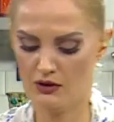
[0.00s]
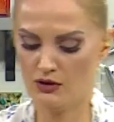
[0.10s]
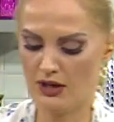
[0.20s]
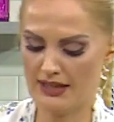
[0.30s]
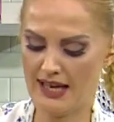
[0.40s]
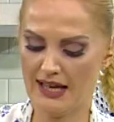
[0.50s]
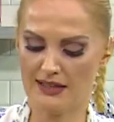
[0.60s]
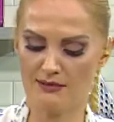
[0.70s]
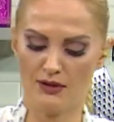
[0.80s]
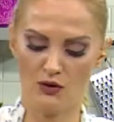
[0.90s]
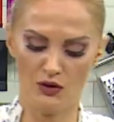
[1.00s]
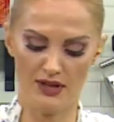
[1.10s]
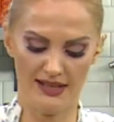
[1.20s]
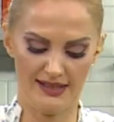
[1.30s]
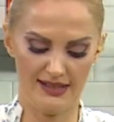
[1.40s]
Şöyle kendime doğru
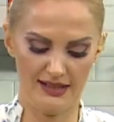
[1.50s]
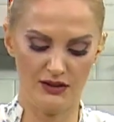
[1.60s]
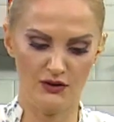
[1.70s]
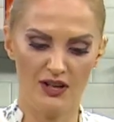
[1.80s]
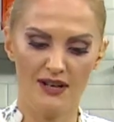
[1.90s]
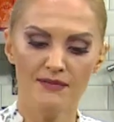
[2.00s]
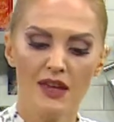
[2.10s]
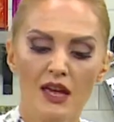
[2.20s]
hazırlayacağım